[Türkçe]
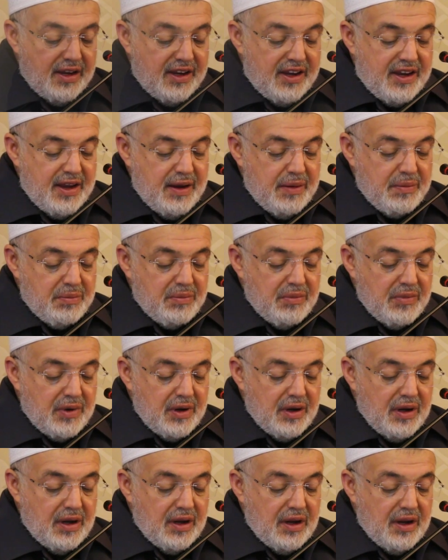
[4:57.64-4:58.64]
kim
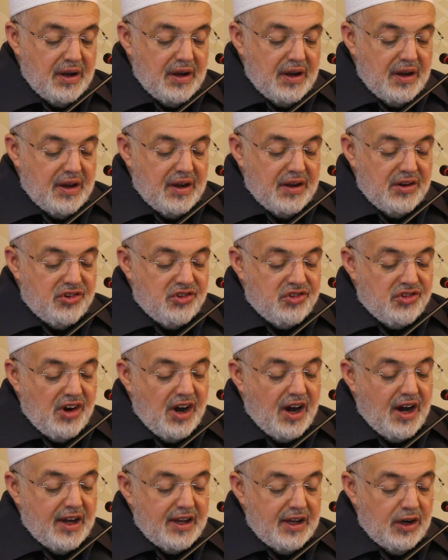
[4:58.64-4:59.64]

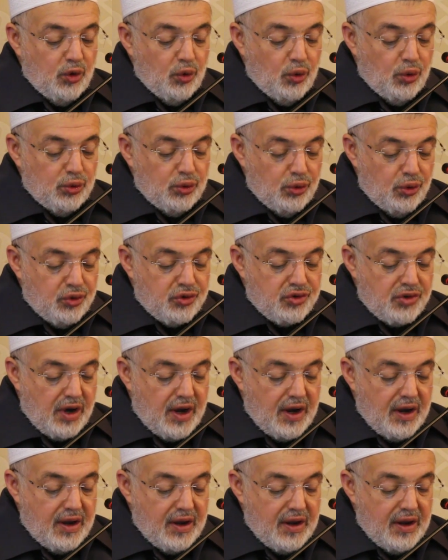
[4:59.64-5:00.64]
cahil
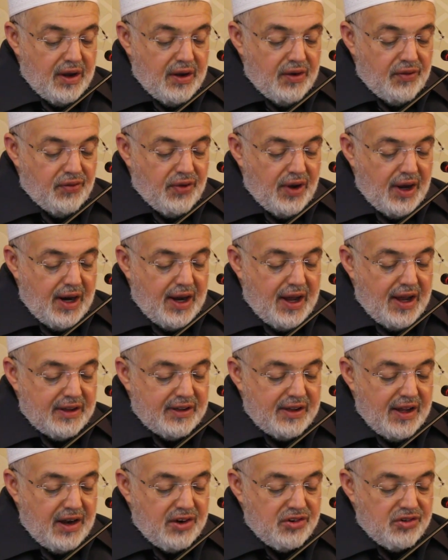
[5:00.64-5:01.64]
olursa fela
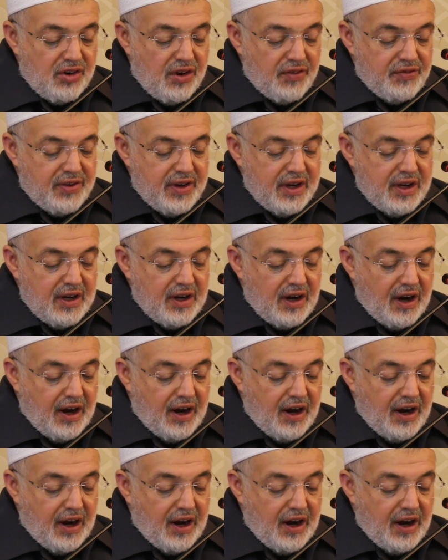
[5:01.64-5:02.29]
terce fihi